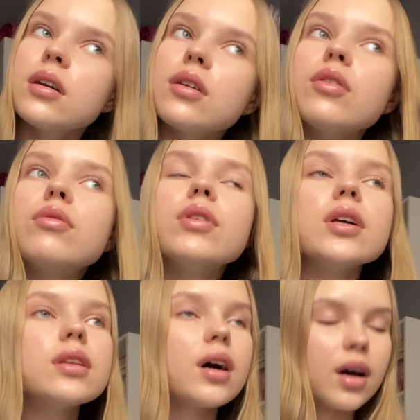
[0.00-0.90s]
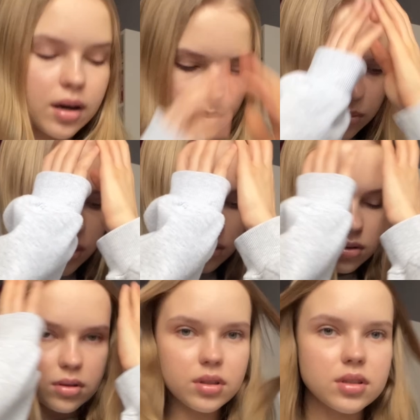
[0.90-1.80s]
choruję na
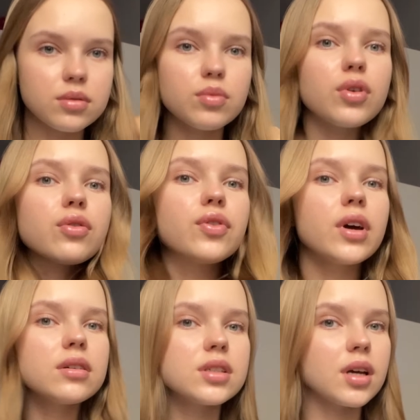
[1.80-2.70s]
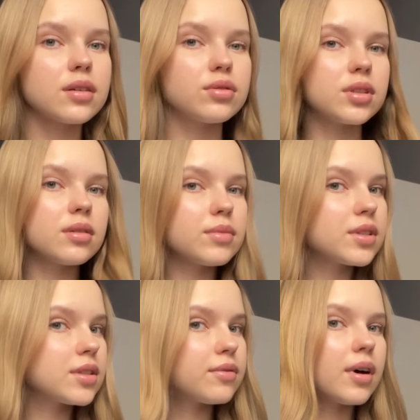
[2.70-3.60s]
blond dysmorfia, czy jak to się tam
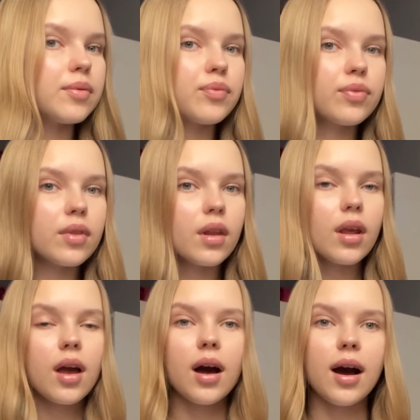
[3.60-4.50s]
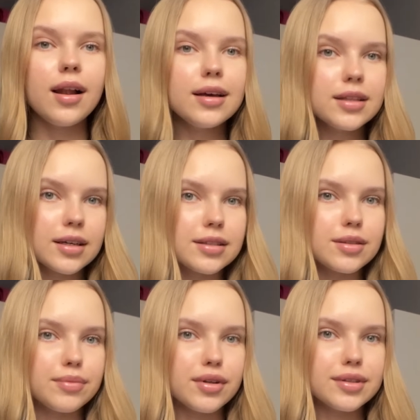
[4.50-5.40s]
nazywa. Ale jednak
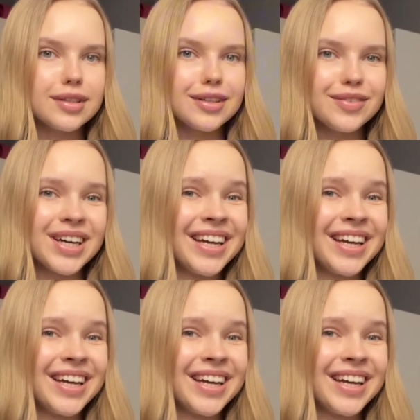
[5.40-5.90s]
jestem blondyną.